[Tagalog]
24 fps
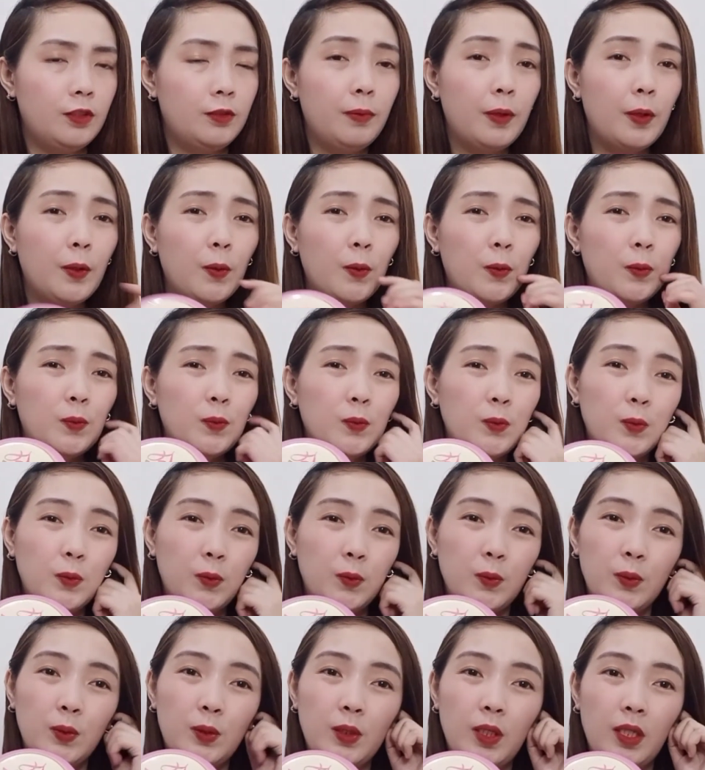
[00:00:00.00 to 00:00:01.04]
Pero kung
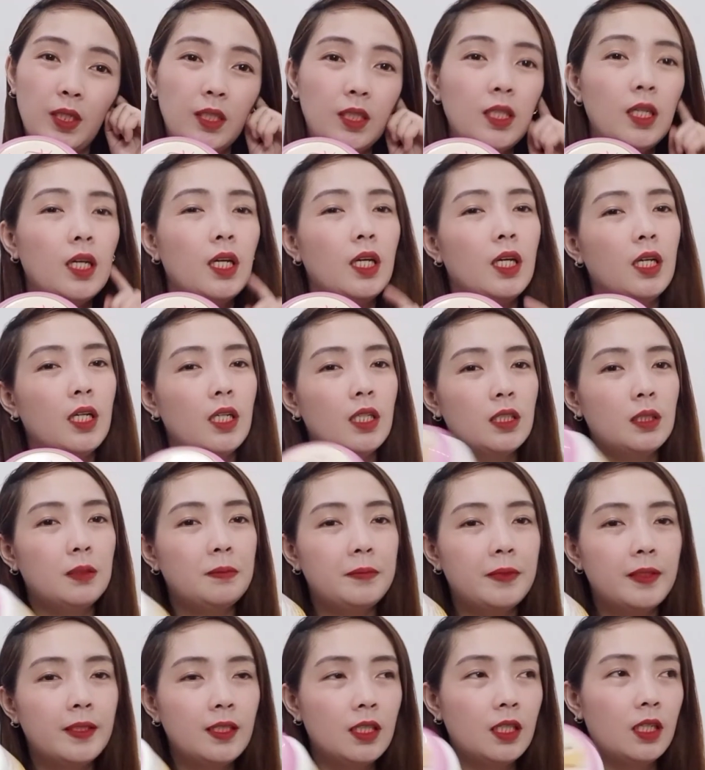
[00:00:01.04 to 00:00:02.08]
tutusin, sa
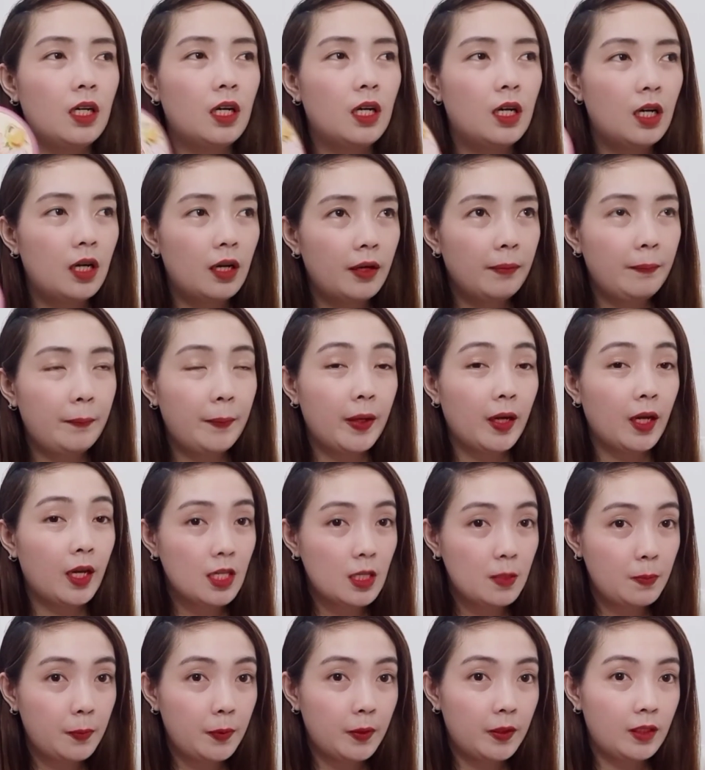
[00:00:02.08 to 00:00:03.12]
mga
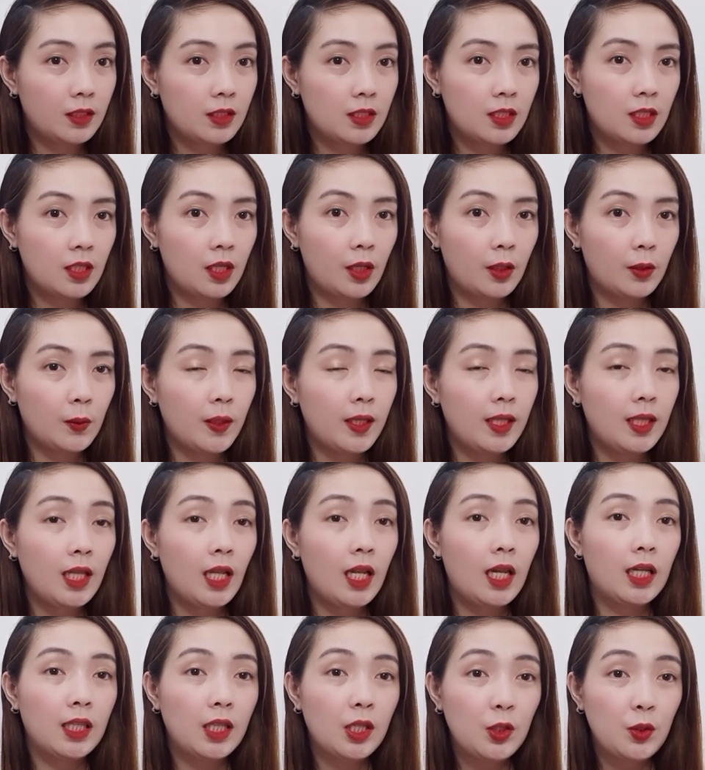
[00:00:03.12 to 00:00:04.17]
nakapag-experience nito, hindi
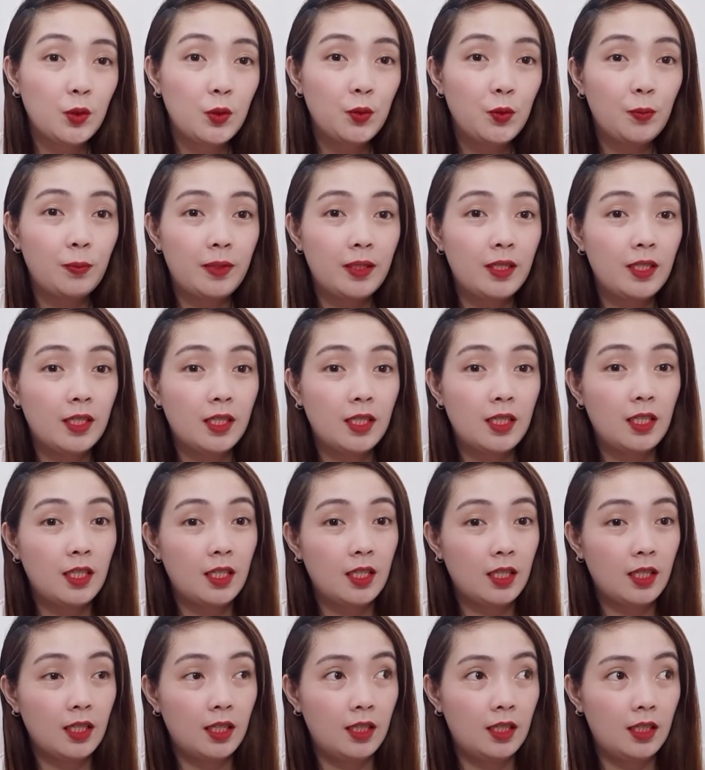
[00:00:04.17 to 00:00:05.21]
lang din yun yung mga
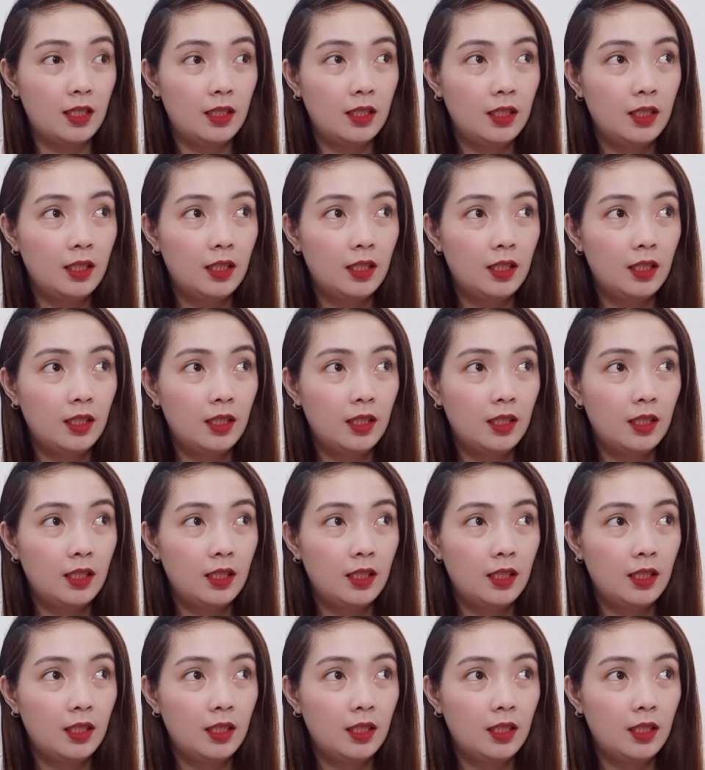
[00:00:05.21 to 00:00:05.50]
nagiging, uh,